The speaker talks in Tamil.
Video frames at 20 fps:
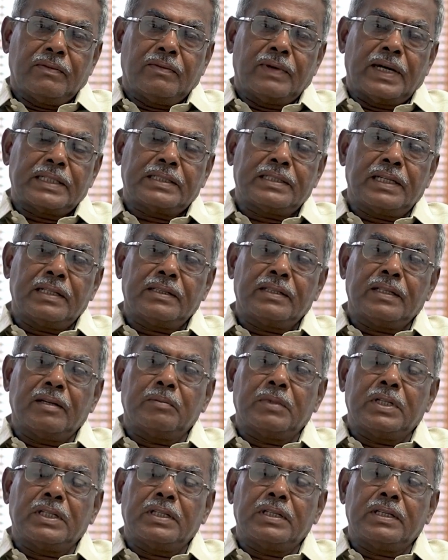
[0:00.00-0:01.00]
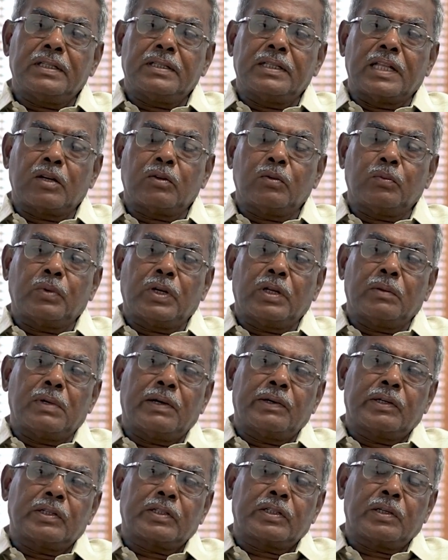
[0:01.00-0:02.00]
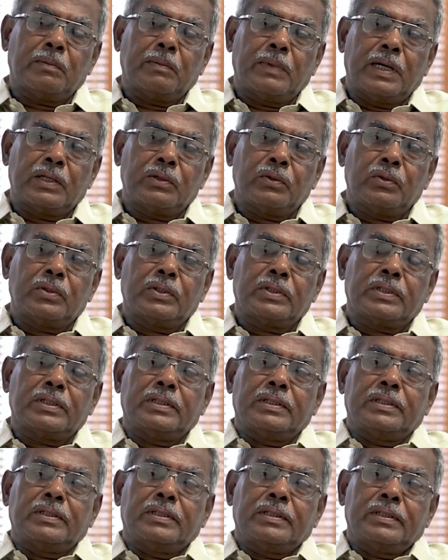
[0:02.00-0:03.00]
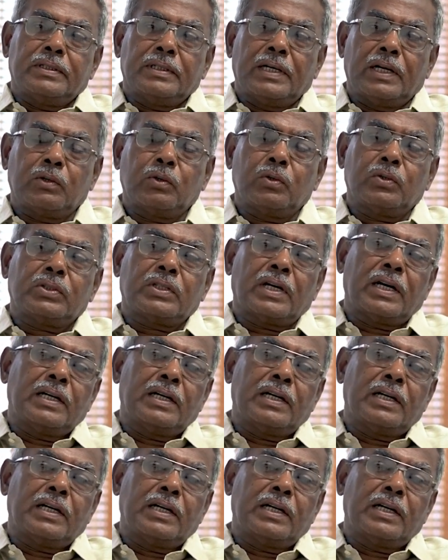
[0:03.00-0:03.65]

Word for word: வாச்சாத்தி என்பது தருமபுரி மாவட்டம் அரூருக்கு அரூர்